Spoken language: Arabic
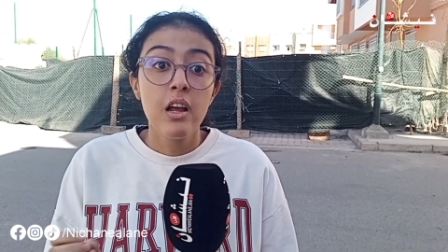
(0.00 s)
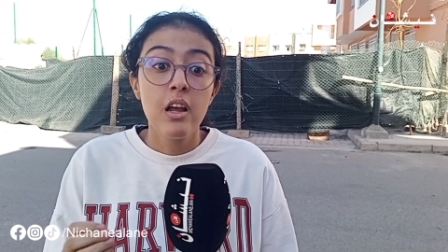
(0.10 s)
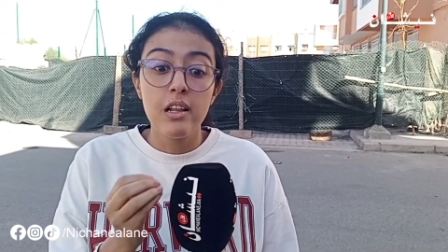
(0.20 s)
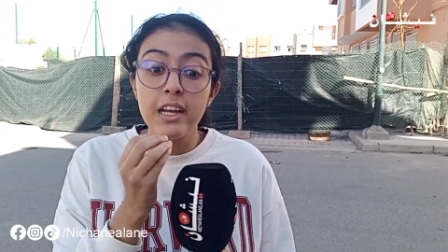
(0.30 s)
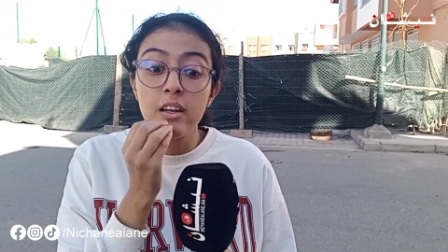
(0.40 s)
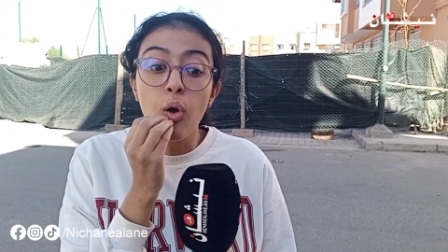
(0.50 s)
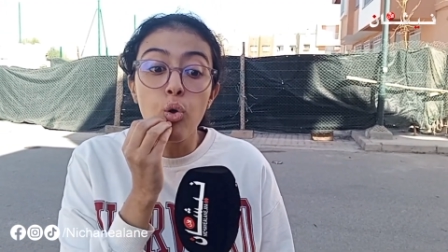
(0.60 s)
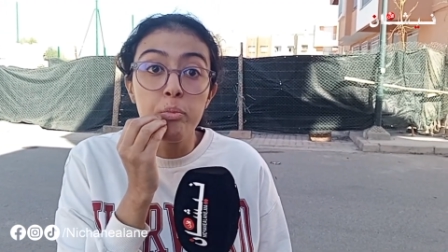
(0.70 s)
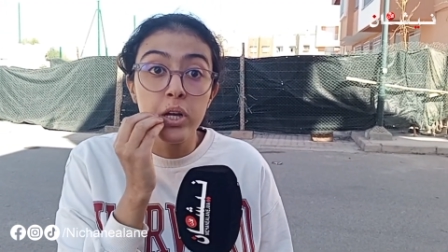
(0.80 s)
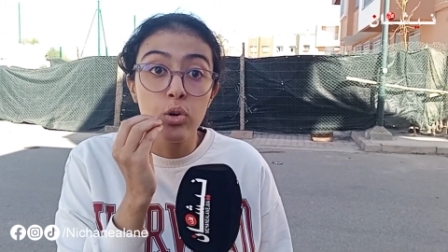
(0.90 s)
اللي كينقلوا
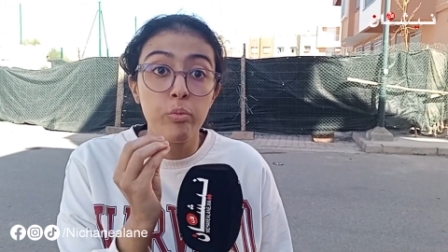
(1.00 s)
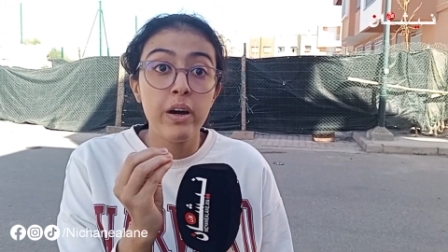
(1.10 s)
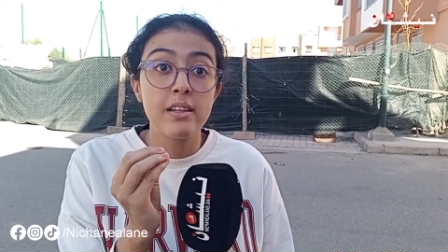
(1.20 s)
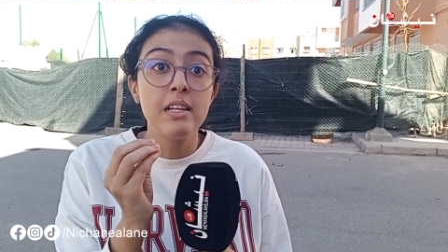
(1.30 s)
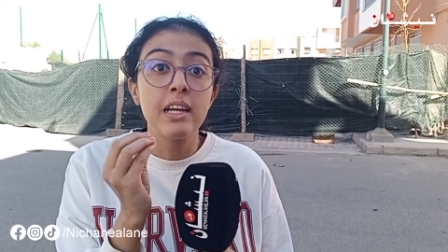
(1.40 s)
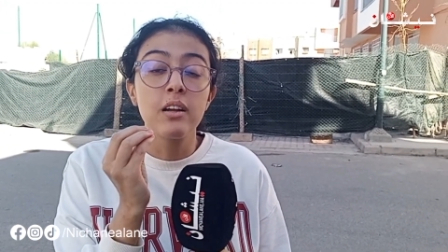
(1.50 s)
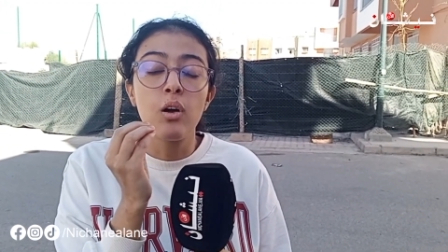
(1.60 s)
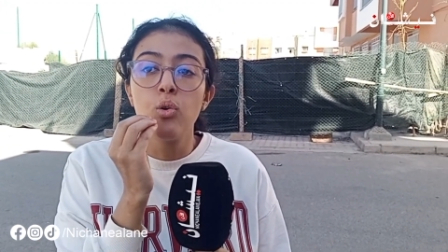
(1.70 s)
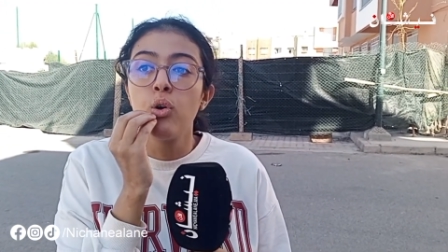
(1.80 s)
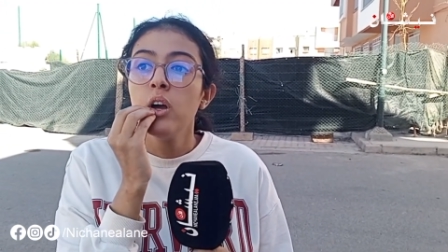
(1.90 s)
الميكروبات اللي كينقلوا